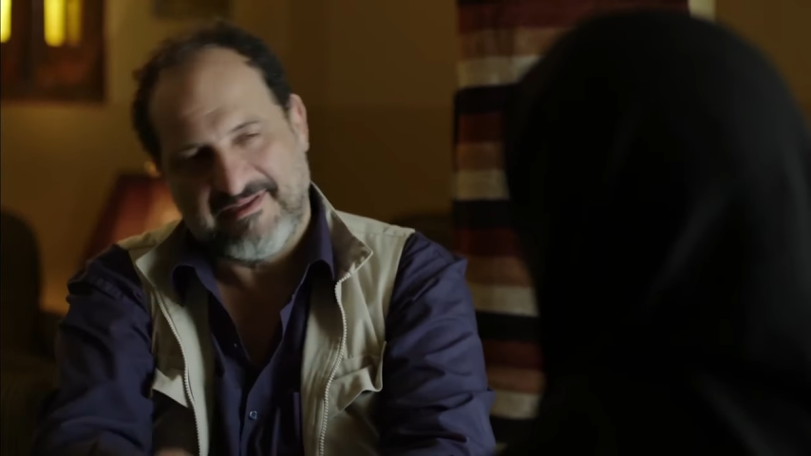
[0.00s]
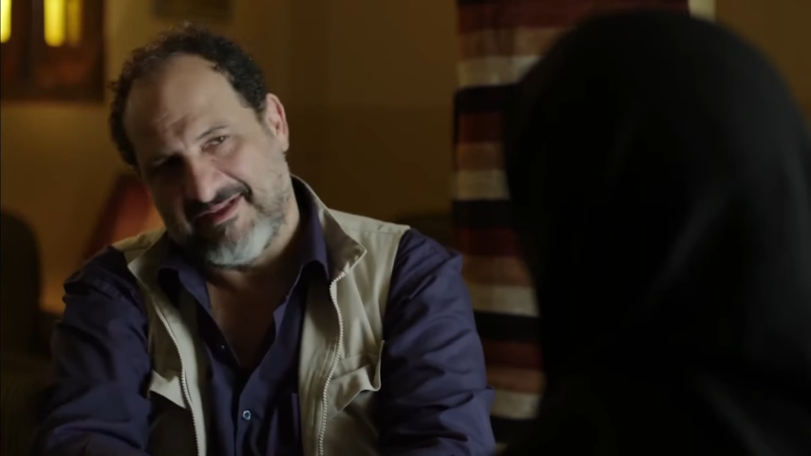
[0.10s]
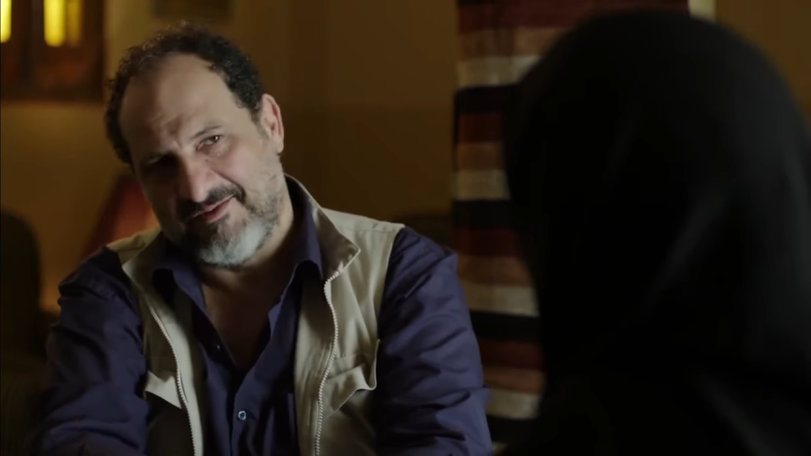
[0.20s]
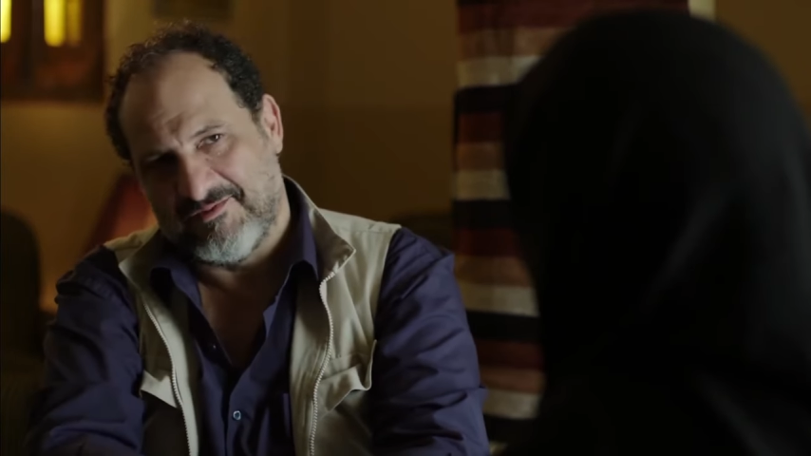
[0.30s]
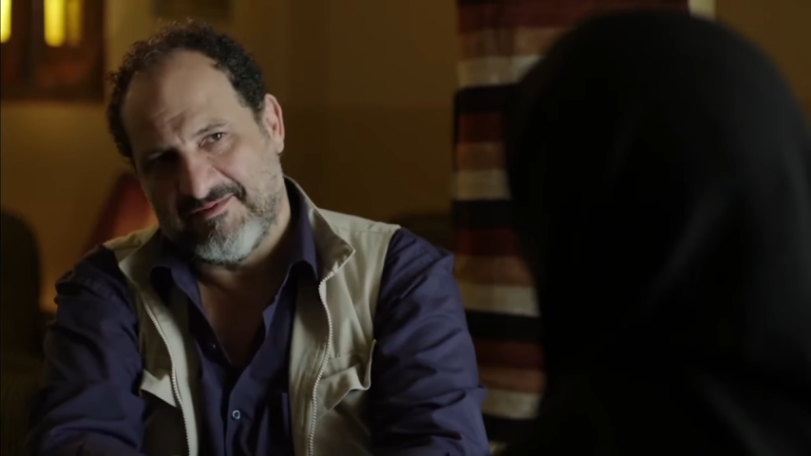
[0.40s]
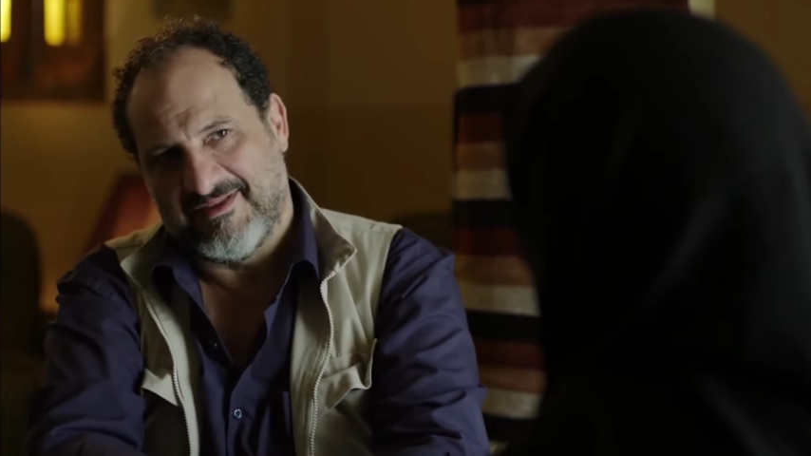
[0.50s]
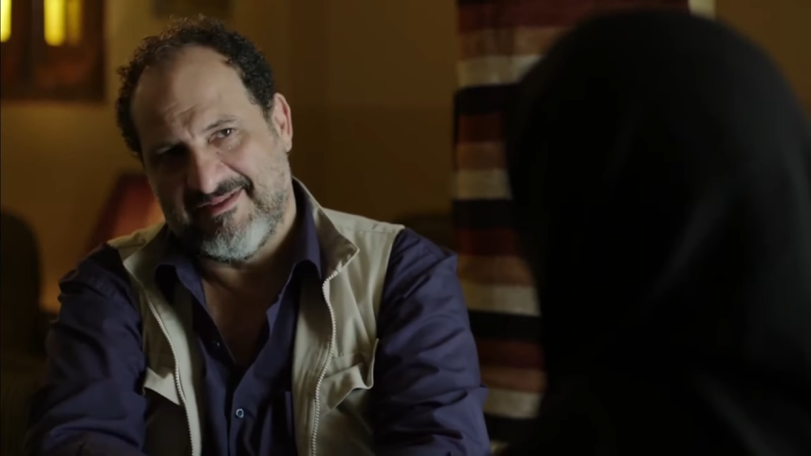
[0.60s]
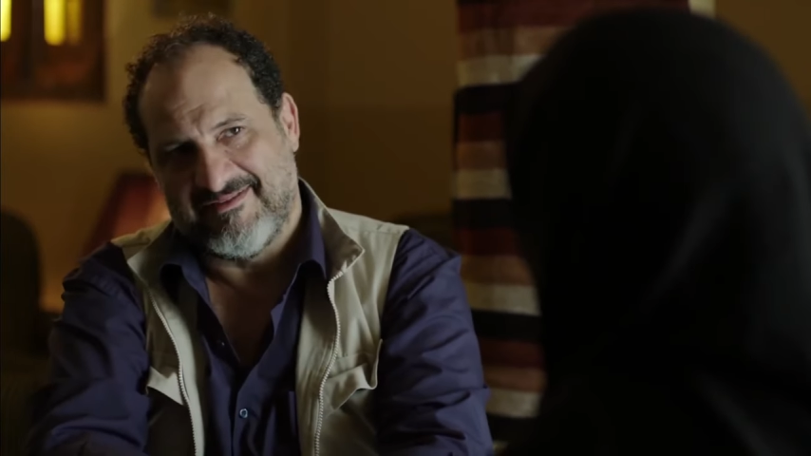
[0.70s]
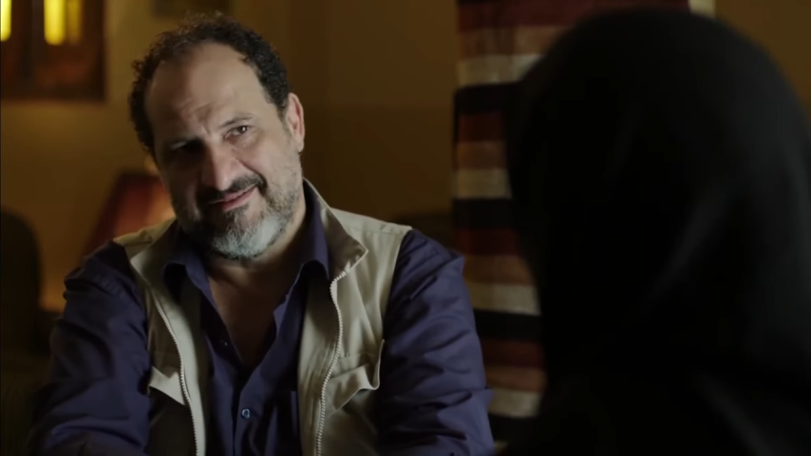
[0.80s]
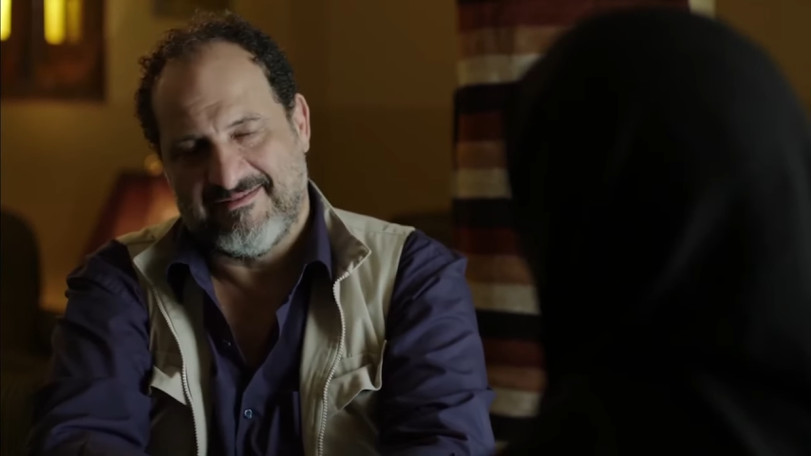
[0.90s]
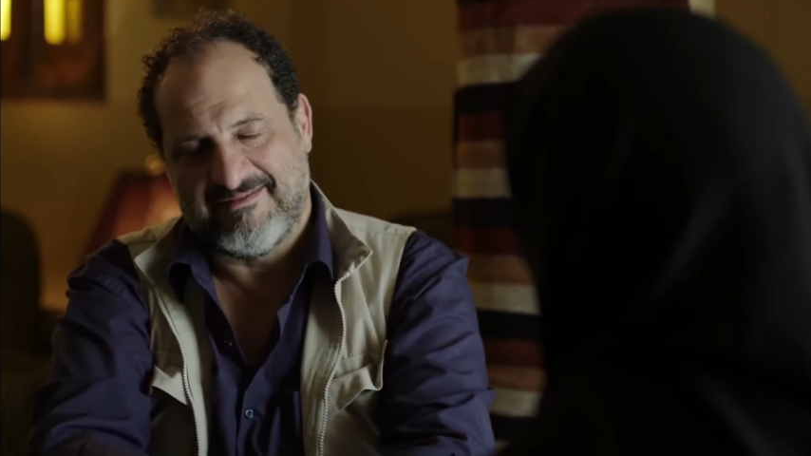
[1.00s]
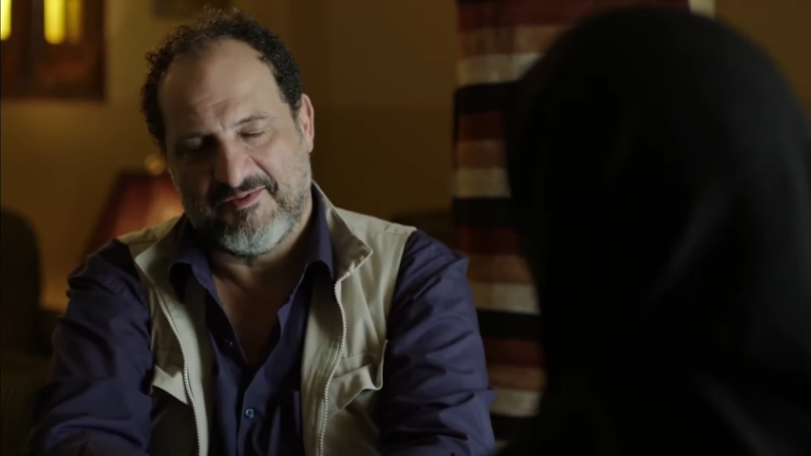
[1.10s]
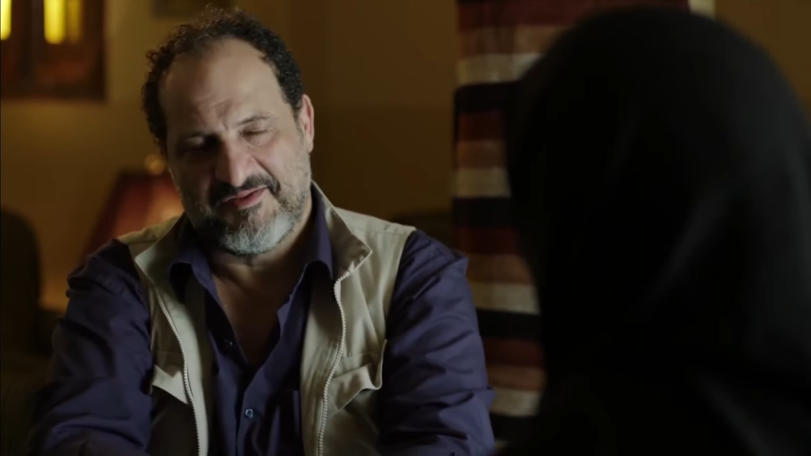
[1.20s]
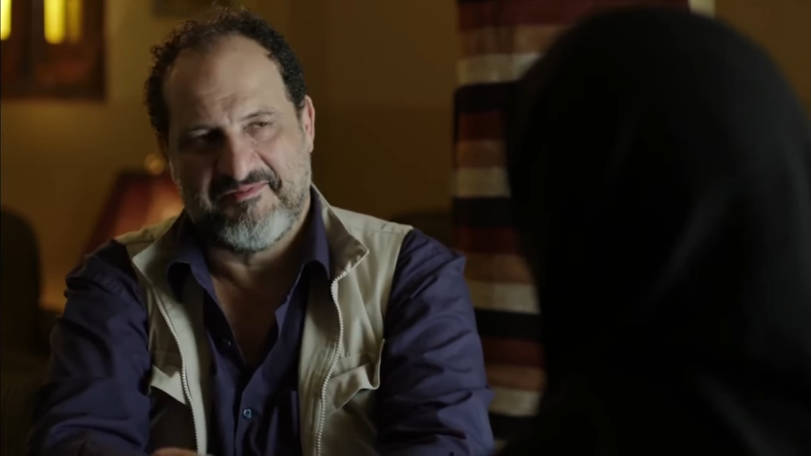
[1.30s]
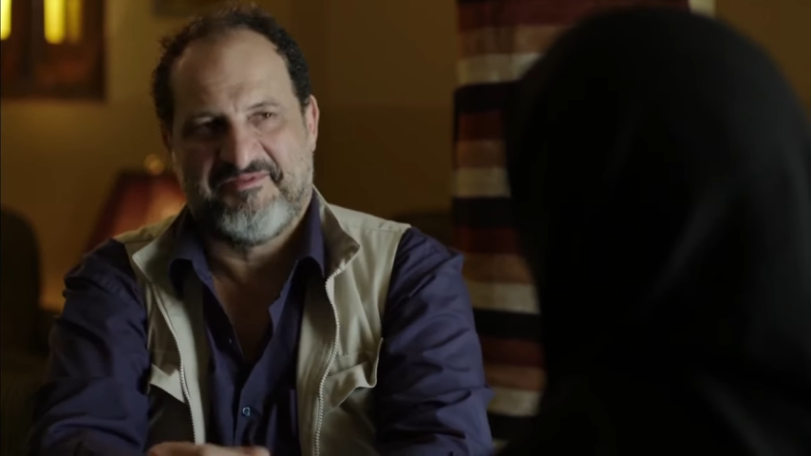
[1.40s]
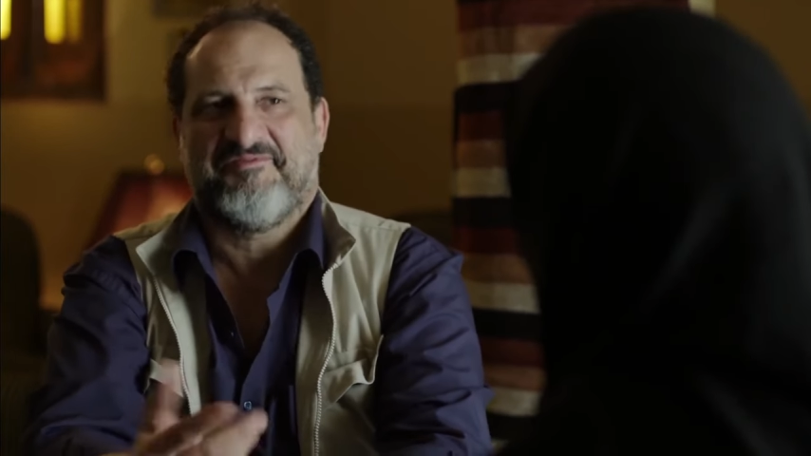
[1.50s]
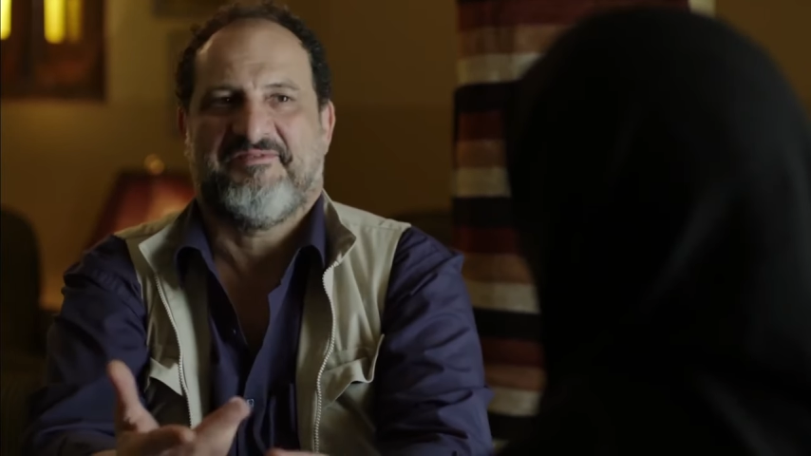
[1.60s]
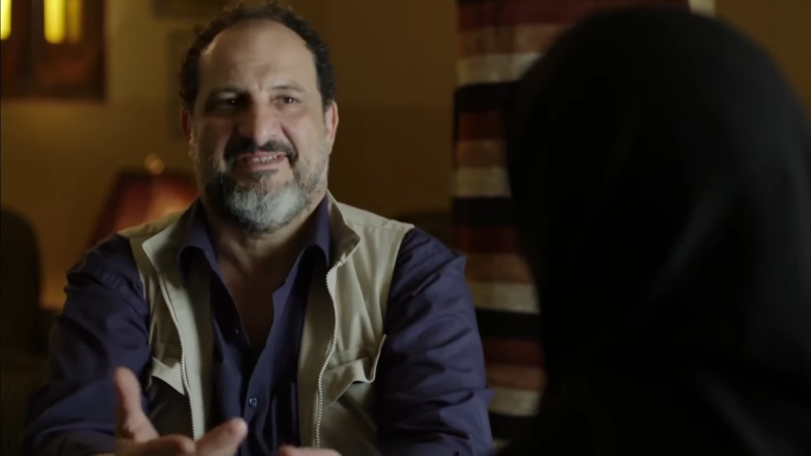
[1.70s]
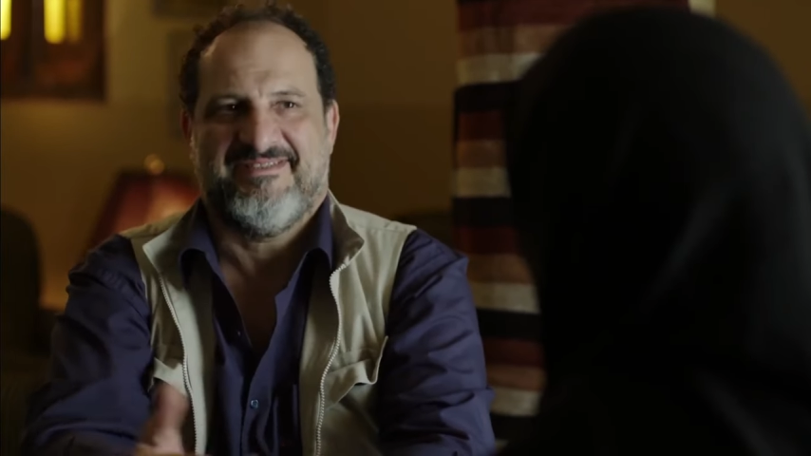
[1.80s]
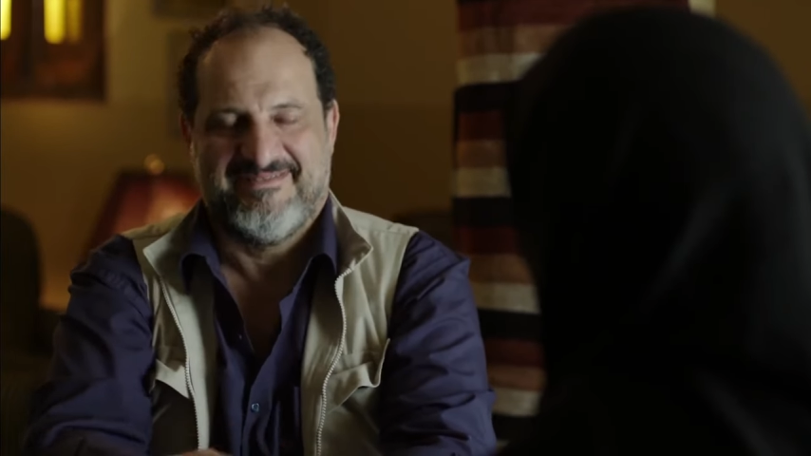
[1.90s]
خياله يبقى ما
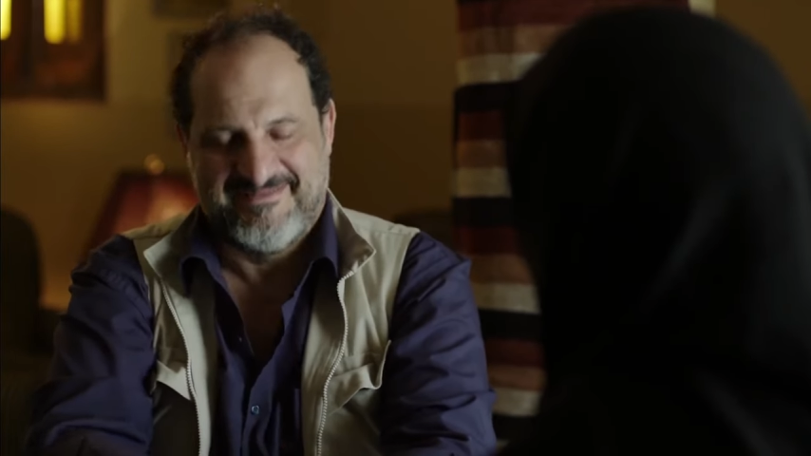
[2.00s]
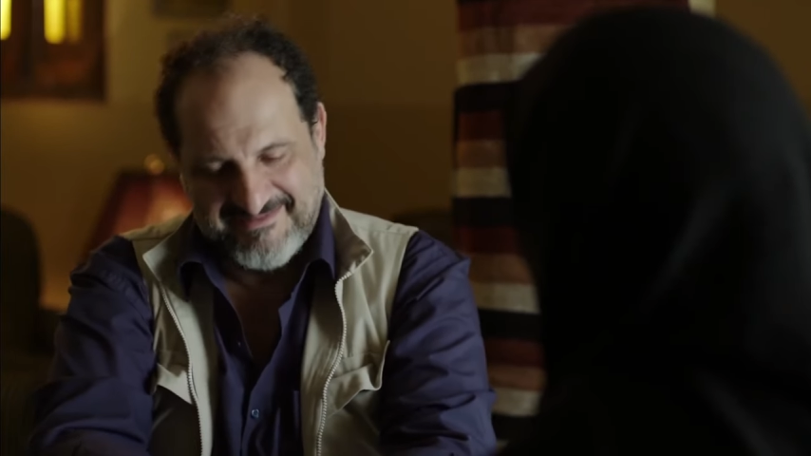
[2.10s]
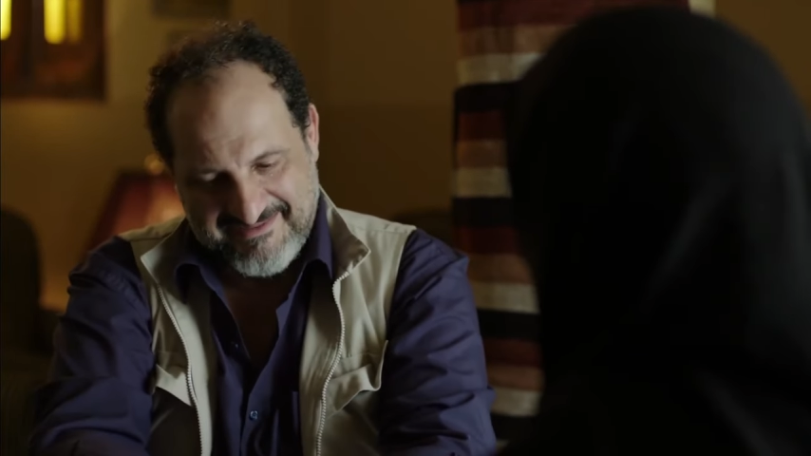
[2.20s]
بيشوفش يعني